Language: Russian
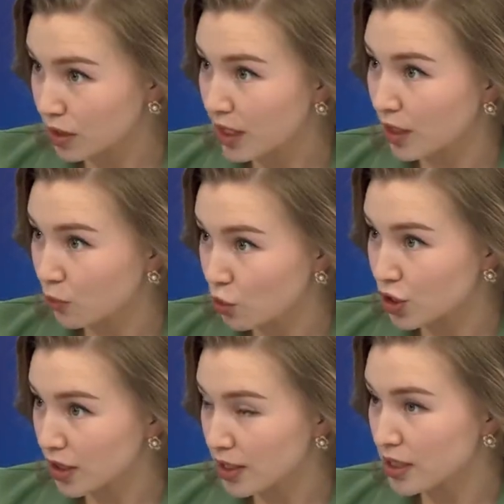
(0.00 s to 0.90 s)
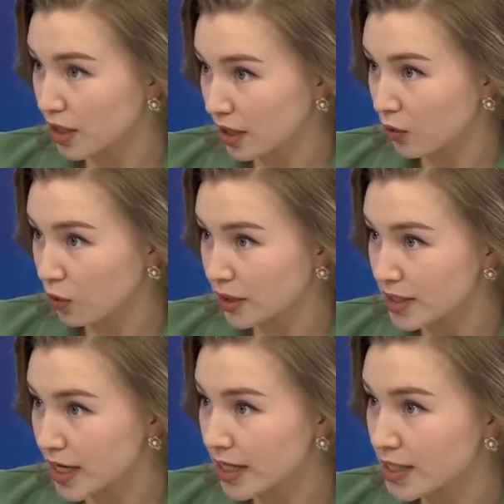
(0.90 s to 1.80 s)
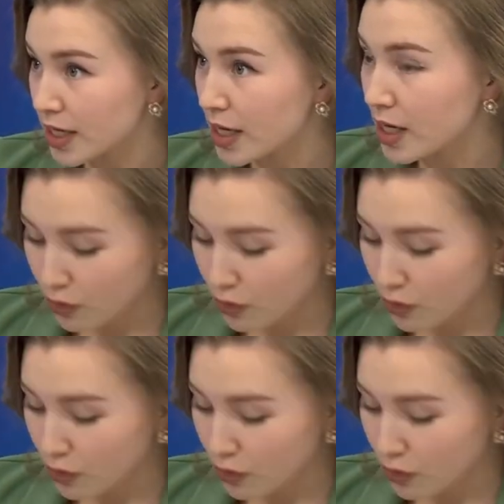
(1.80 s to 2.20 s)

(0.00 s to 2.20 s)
да, их можно найти на каком-то сайте. Угу.